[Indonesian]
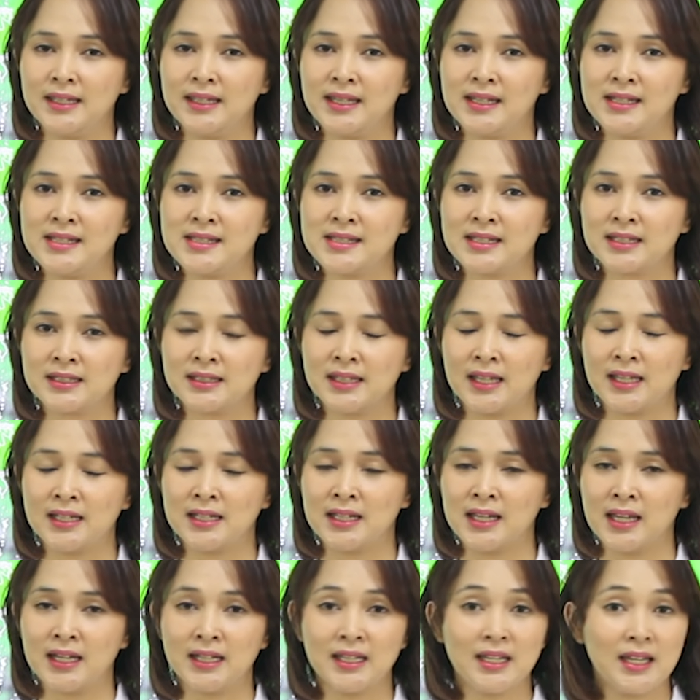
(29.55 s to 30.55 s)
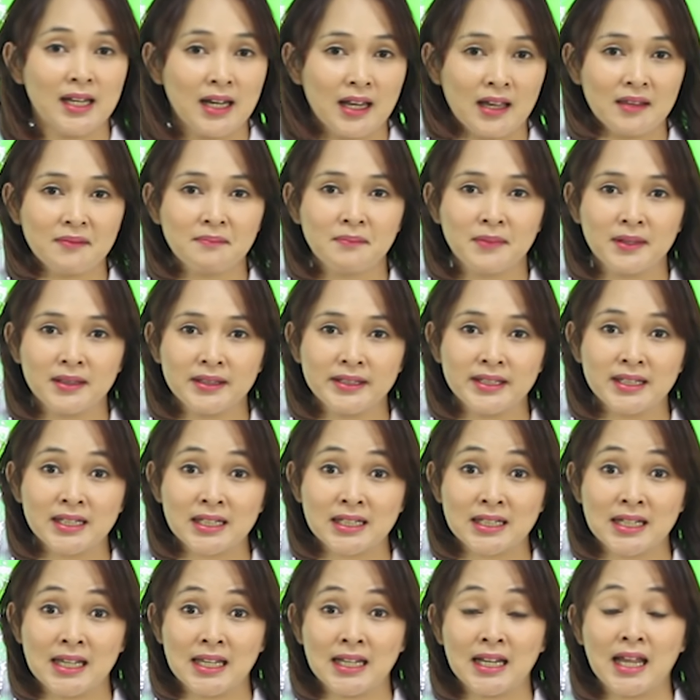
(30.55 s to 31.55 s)
yang disertai dengan kilat,
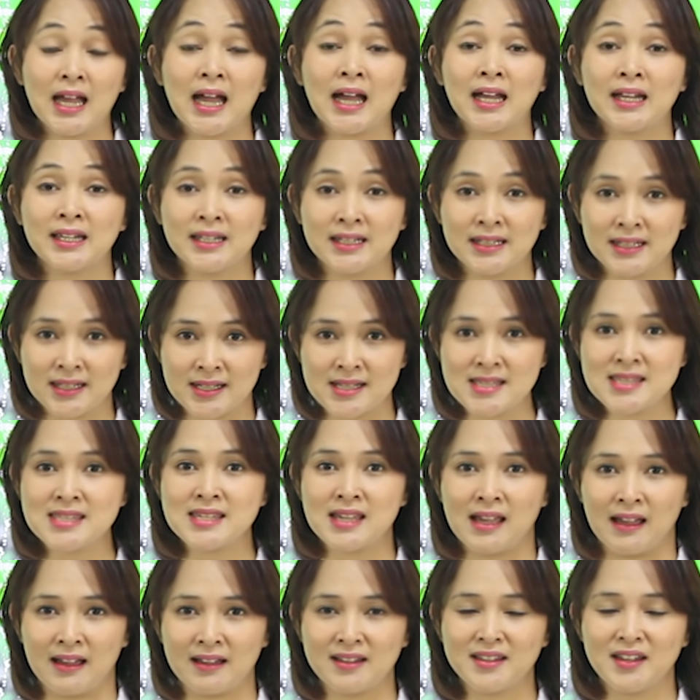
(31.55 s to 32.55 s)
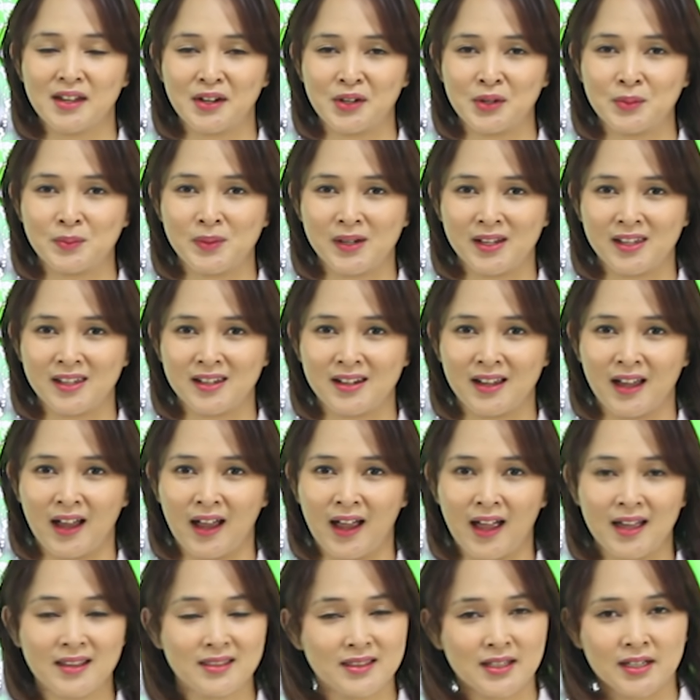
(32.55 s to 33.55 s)
petir, dan angin kencang yang
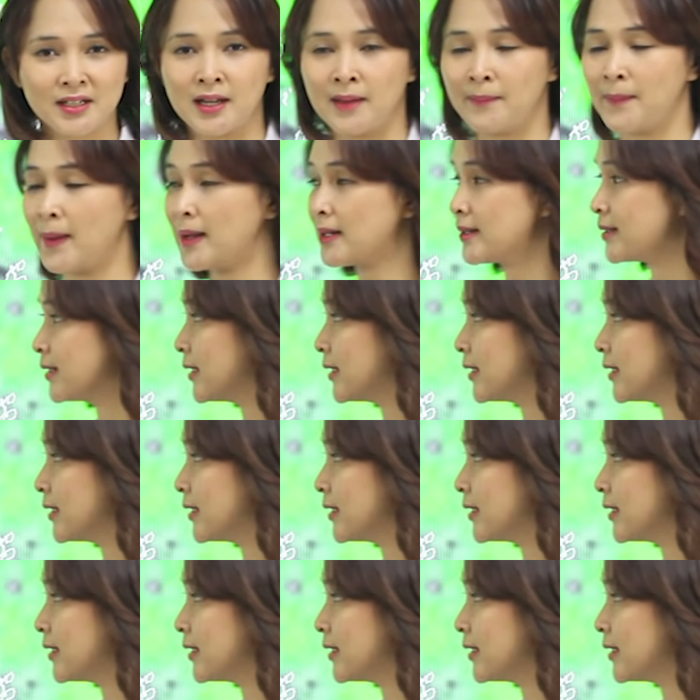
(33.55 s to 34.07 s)
diperkirakan terdapat